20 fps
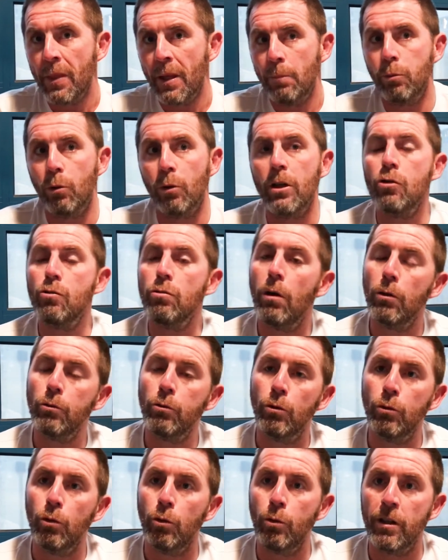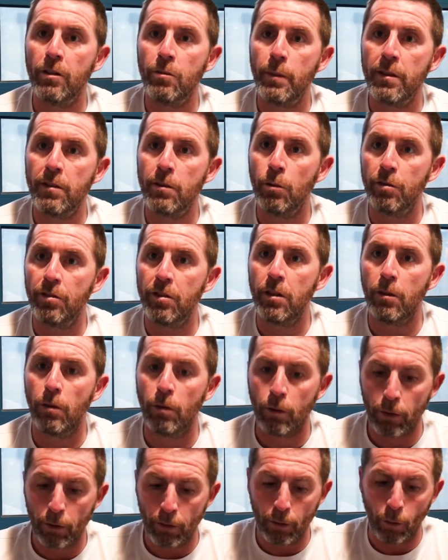pour les joueurs de, l'USBC aussi,
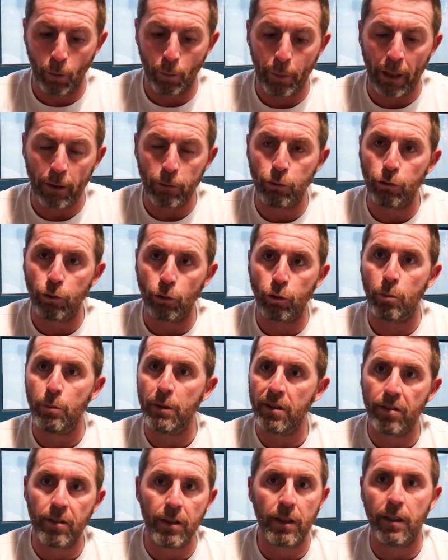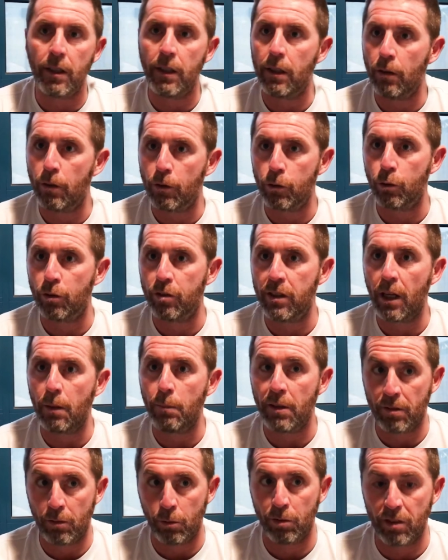euh, on parle toujours de mixité euh, sociale,
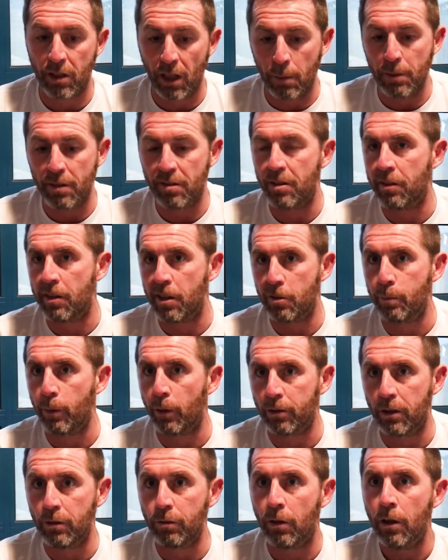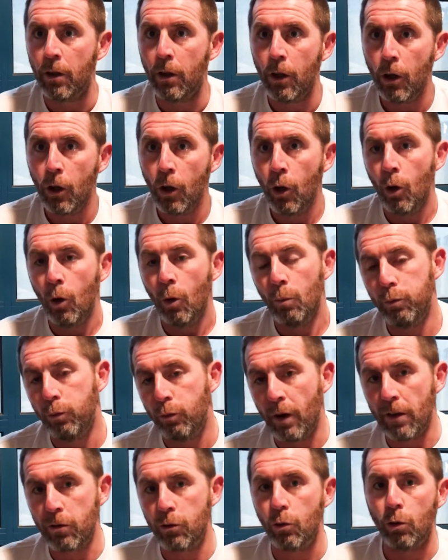mais c'est aussi la mixité sportive.
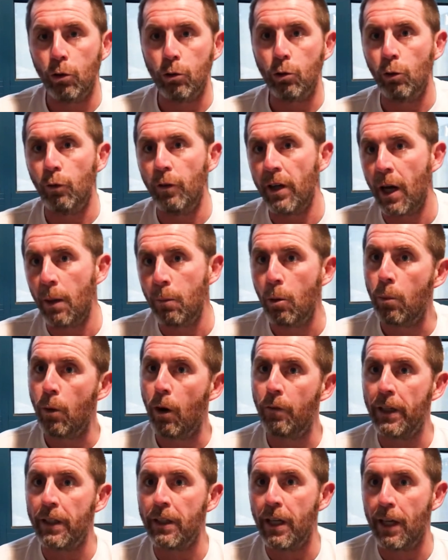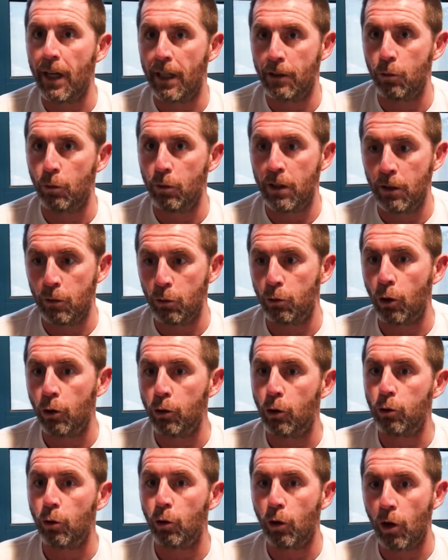Pouvoir se retrouver à un moment avec des garçons qui sont dans
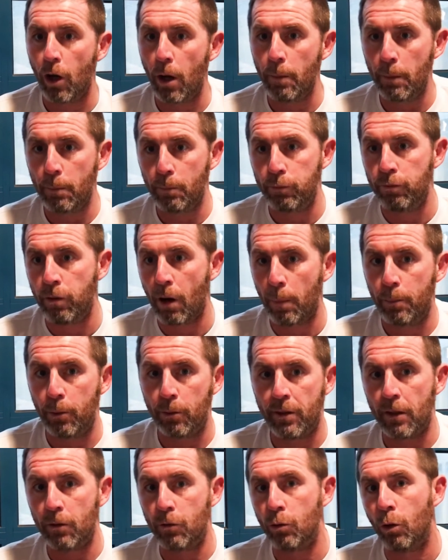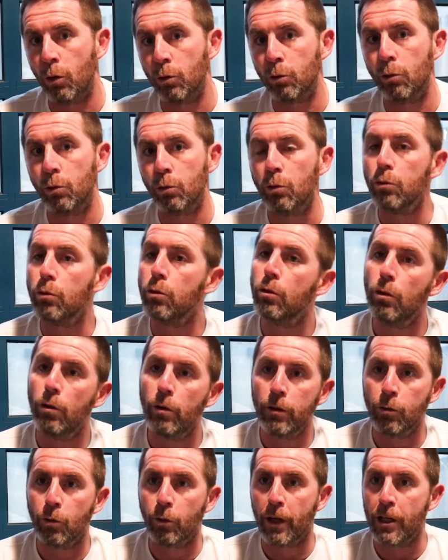d'autres clubs et pouvoir peut-être se rendre compte
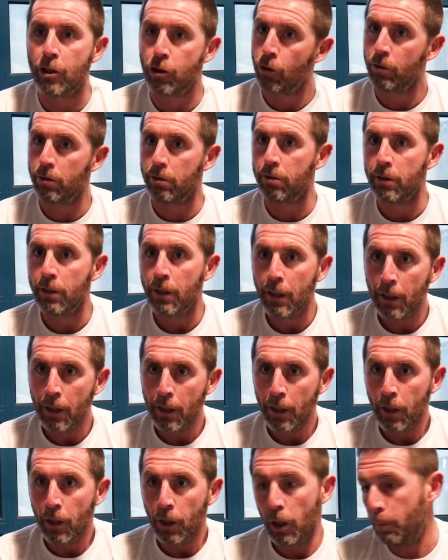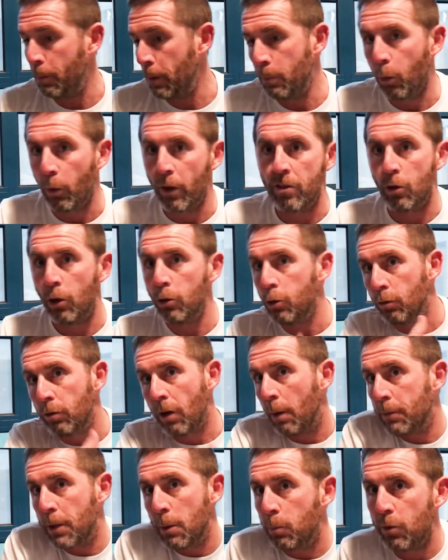qu'ils ont de la chance. Et puis pour les autres, de voir
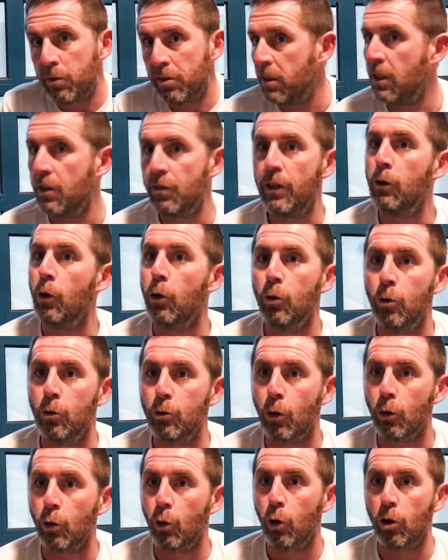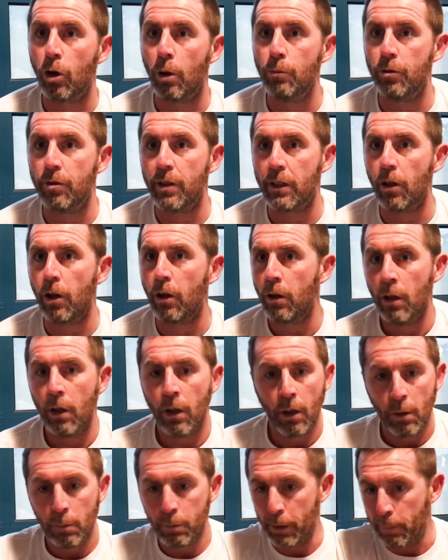un petit peu ce qui se fait dans le, dans gros club du secteur.
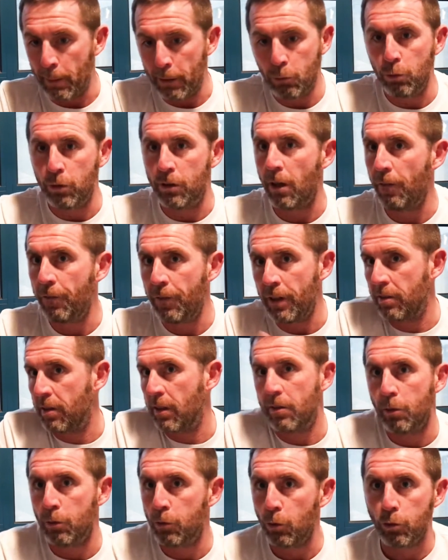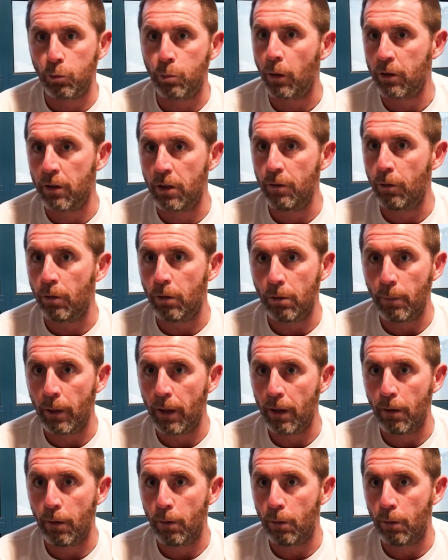Puis bah, tout ça fait que cette structure sportive, bah,